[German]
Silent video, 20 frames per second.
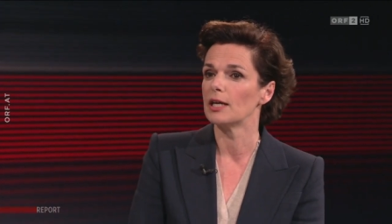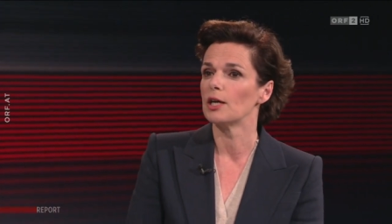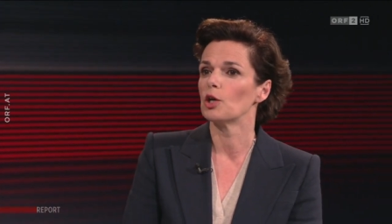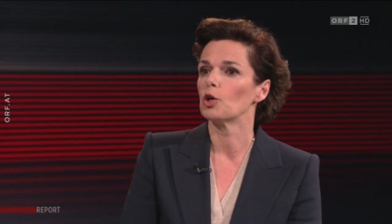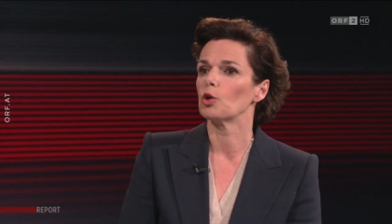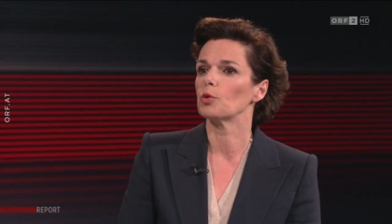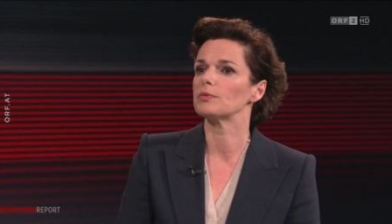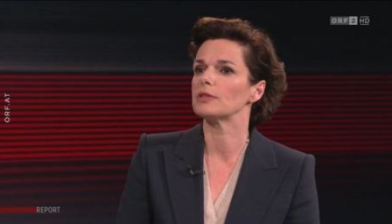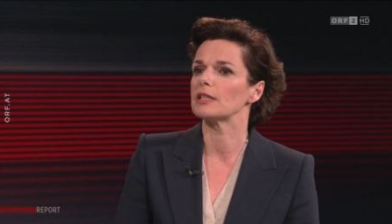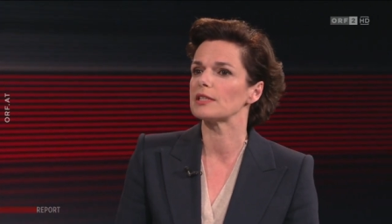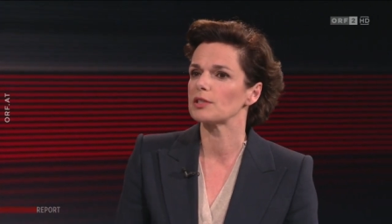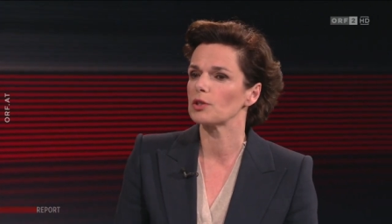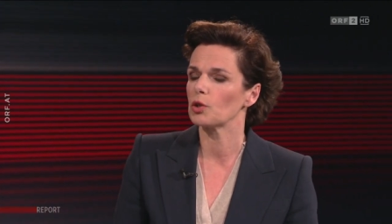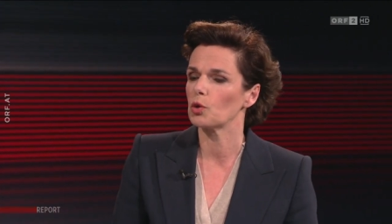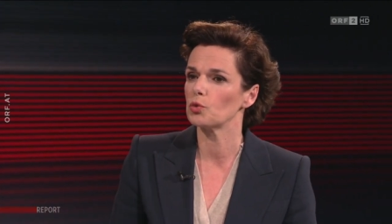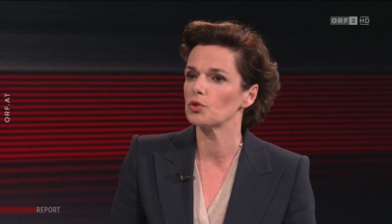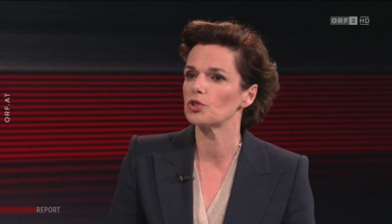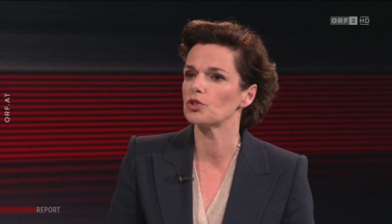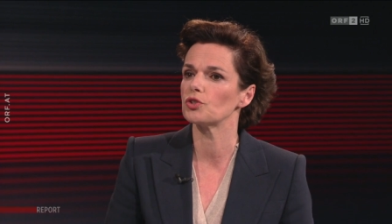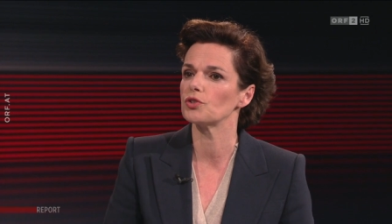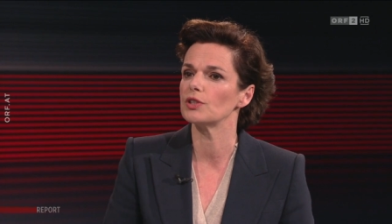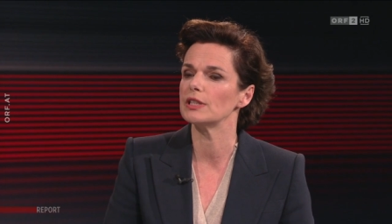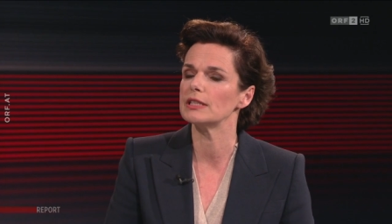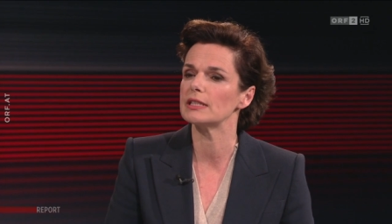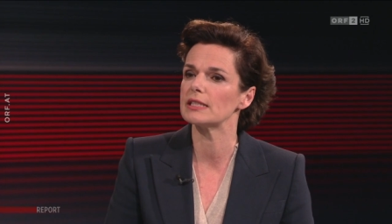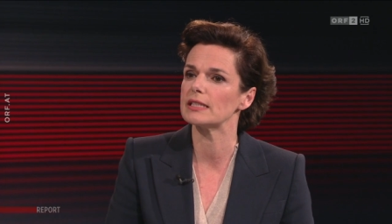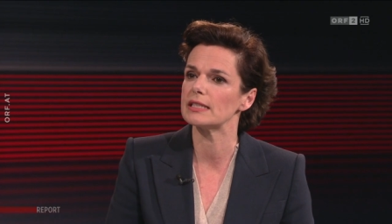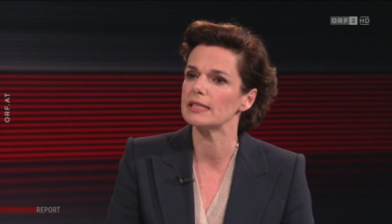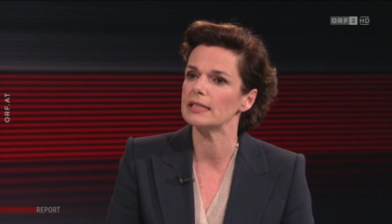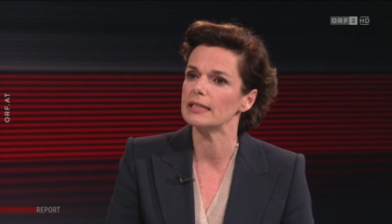um das groß zu
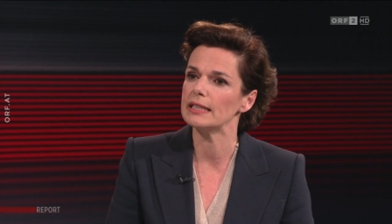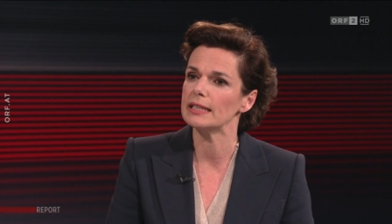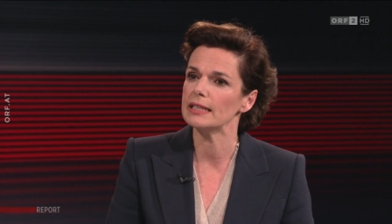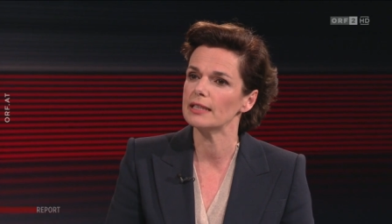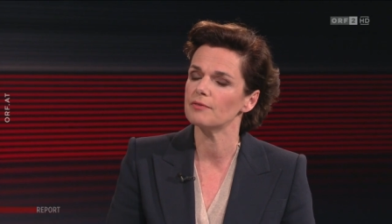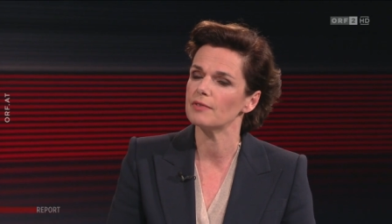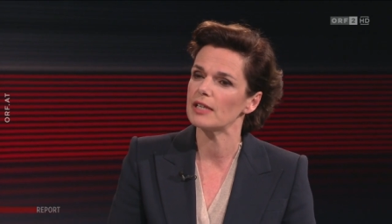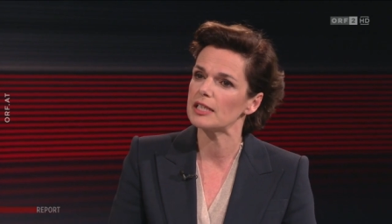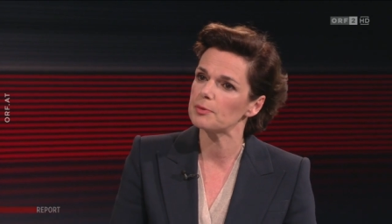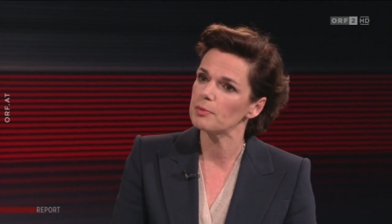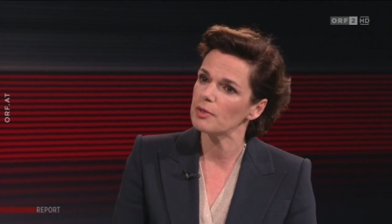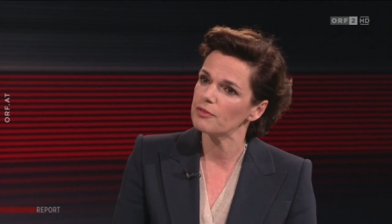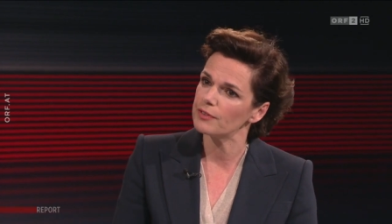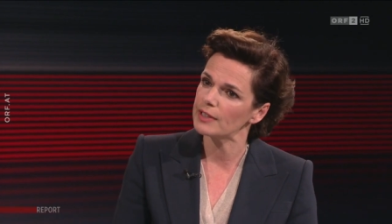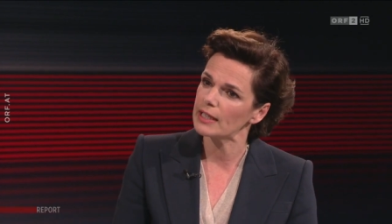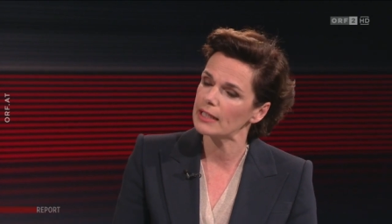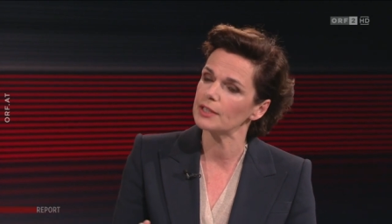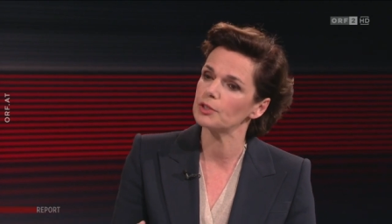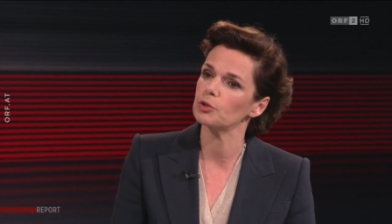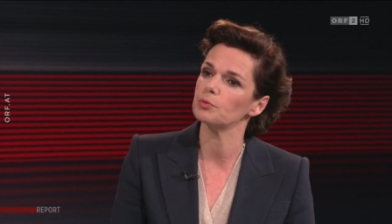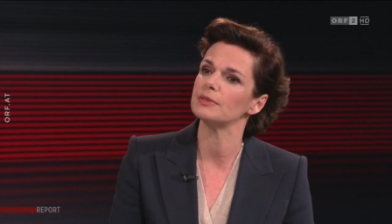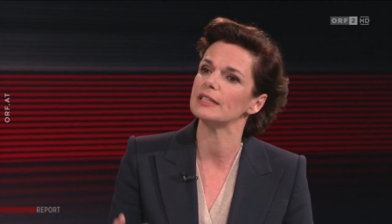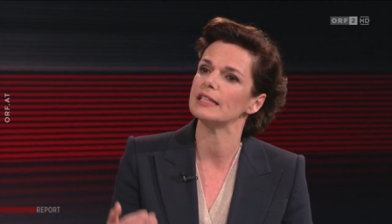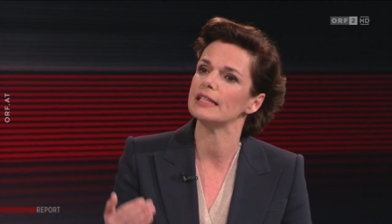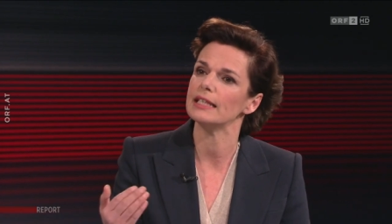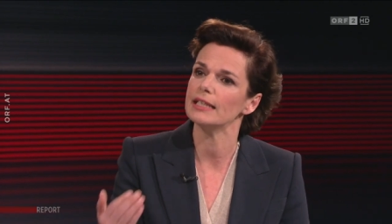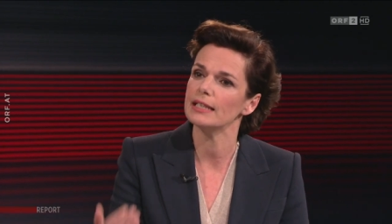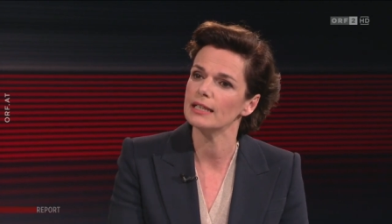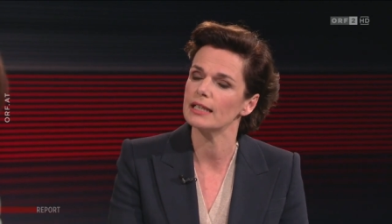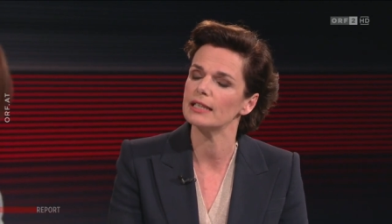inszenieren, weil es mir wirklich um die
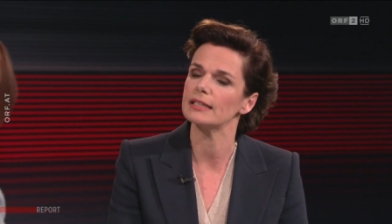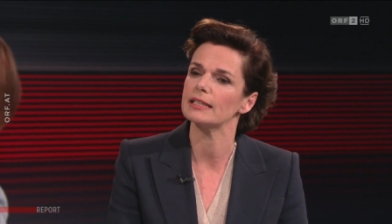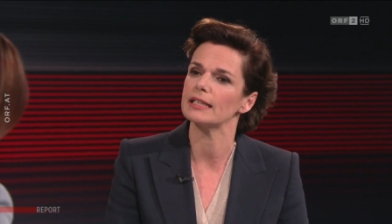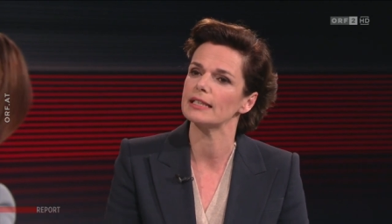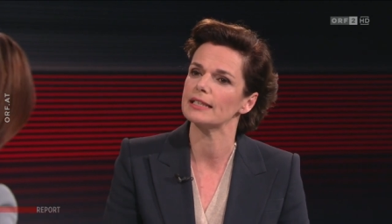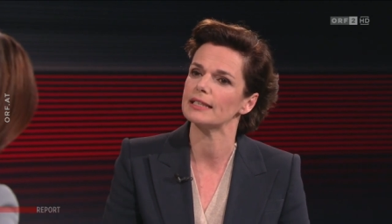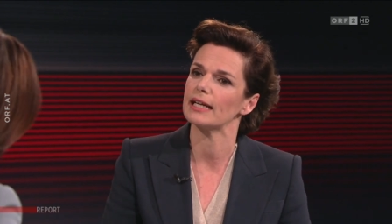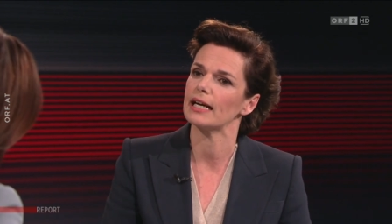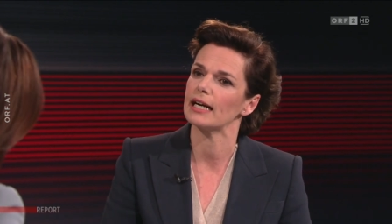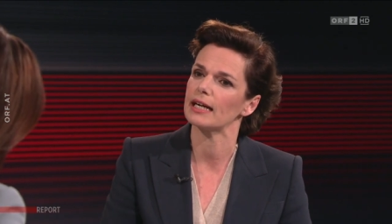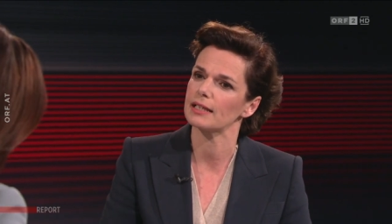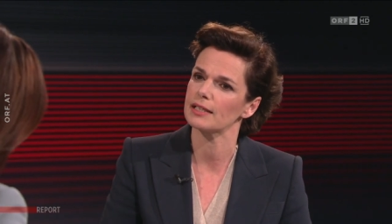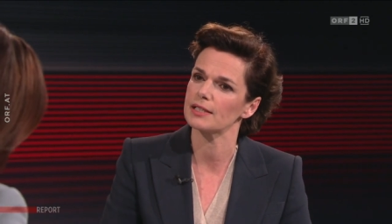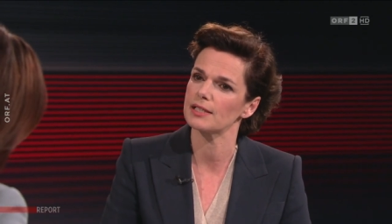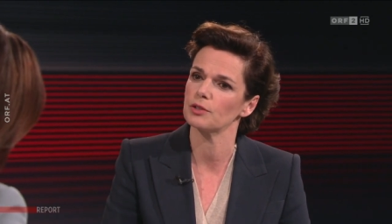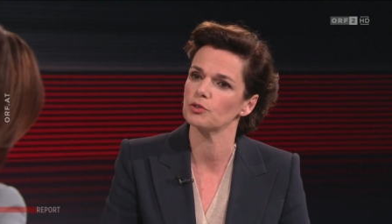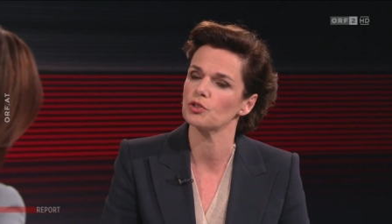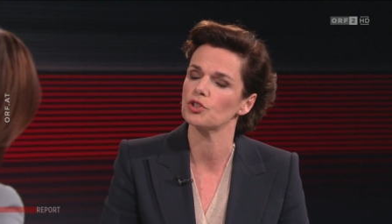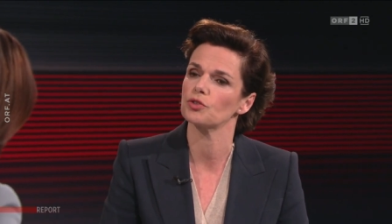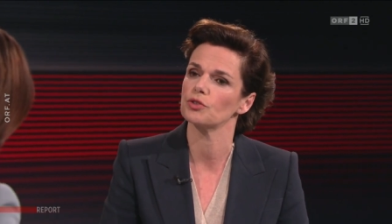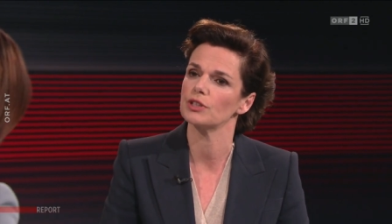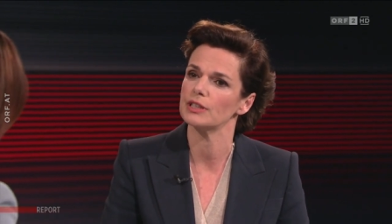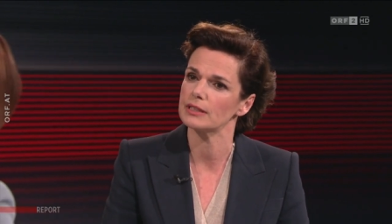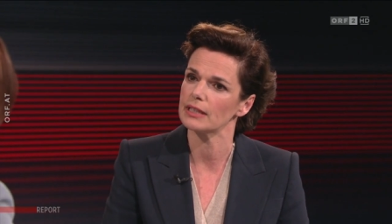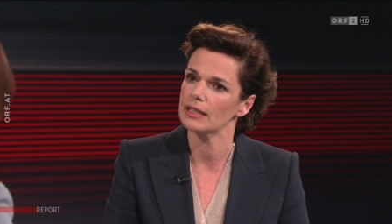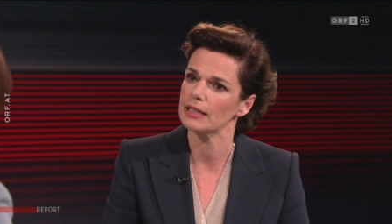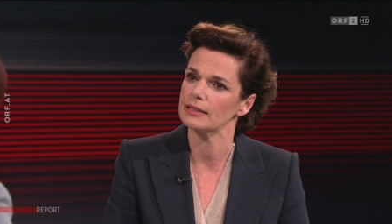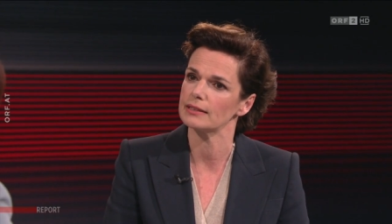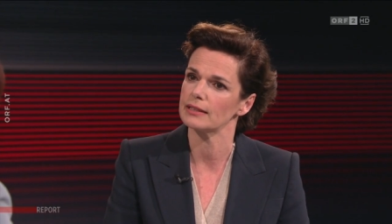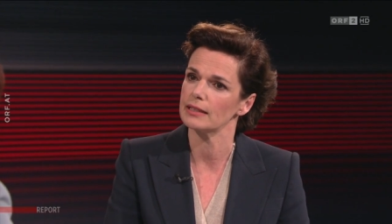inhaltliche Achse und
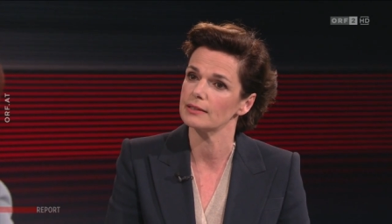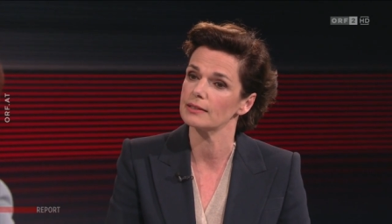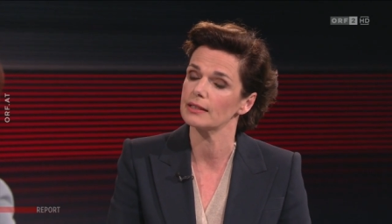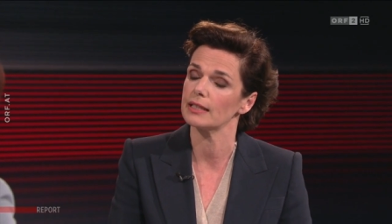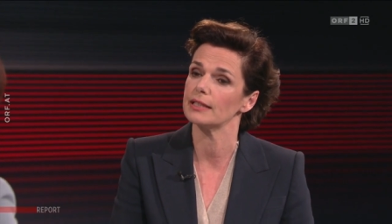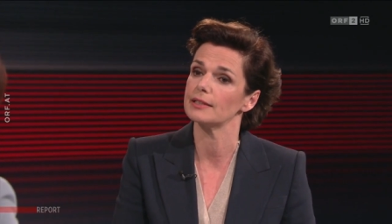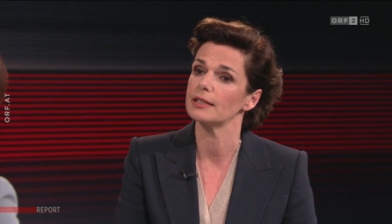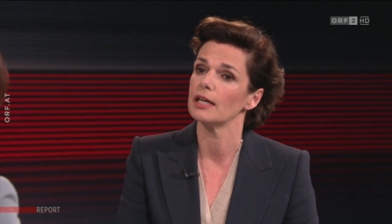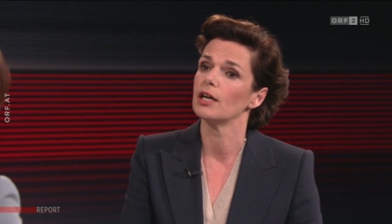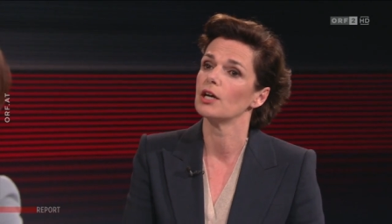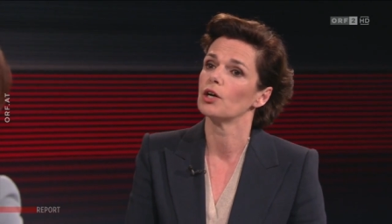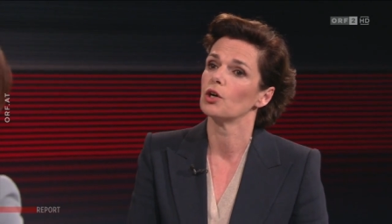Solidarität geht